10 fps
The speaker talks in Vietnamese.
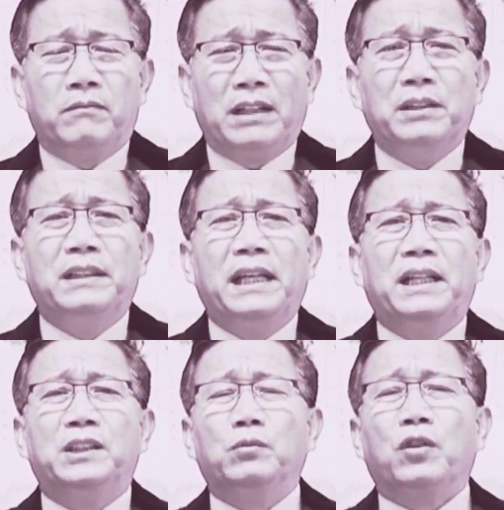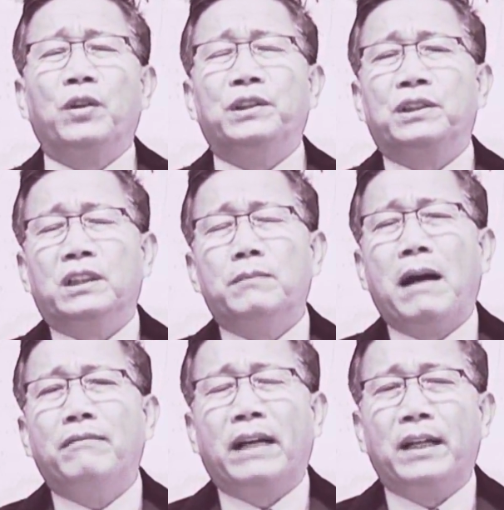và đương nhiên chúng tôi được sự
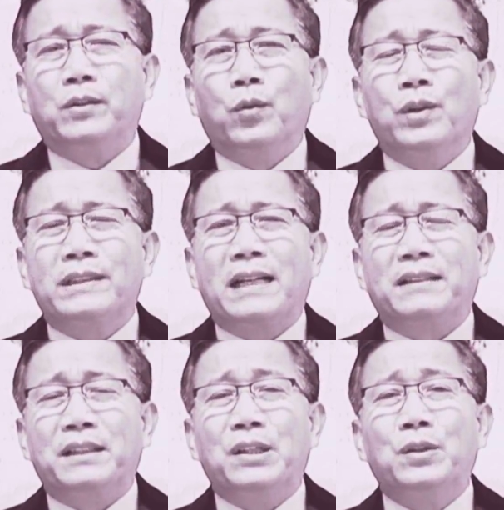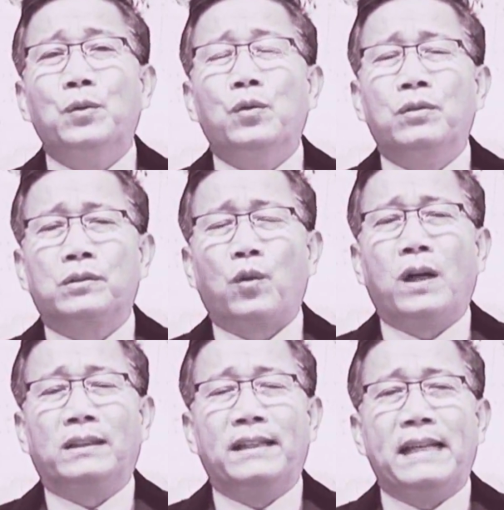bảo vệ của cha trời Giêsu
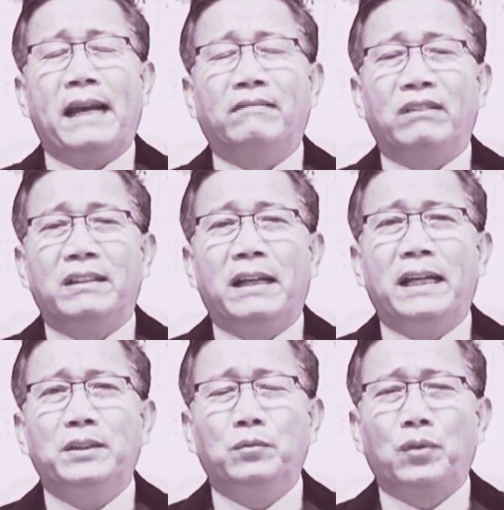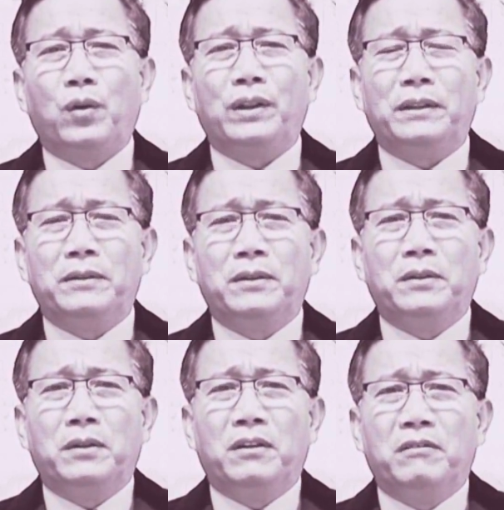toàn thời gian vì thế chúng tôi
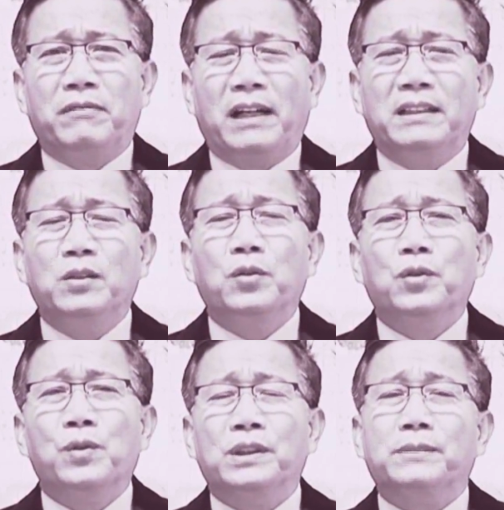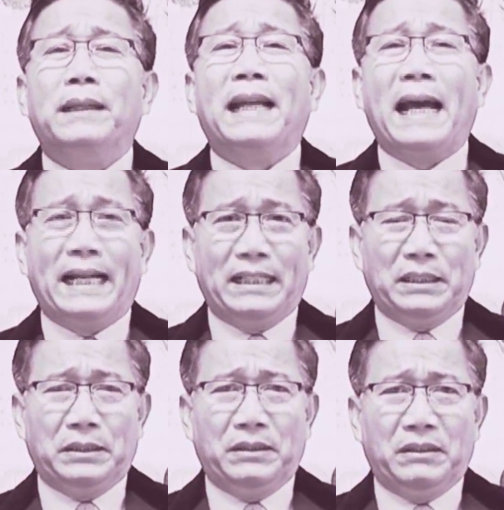vẫn luôn luôn được bình an
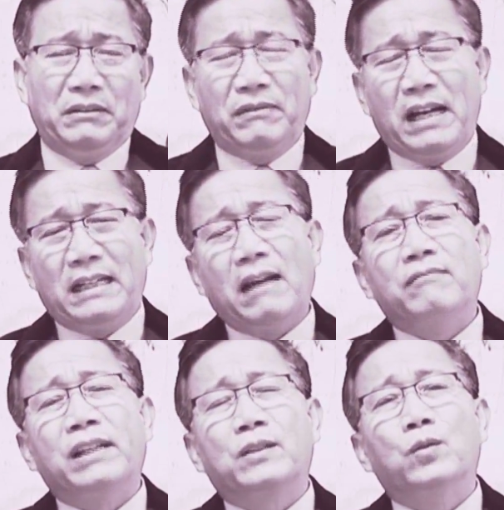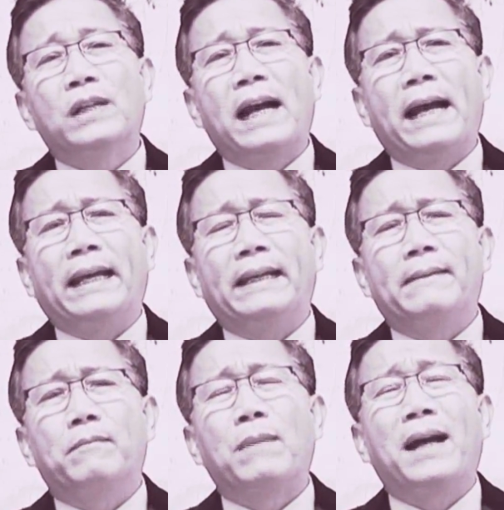và làm việc của ngài
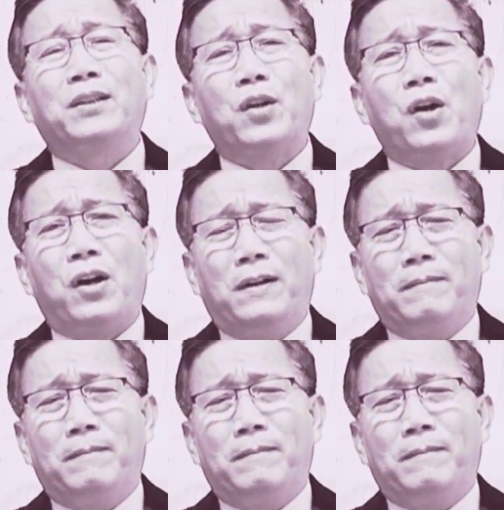ban cho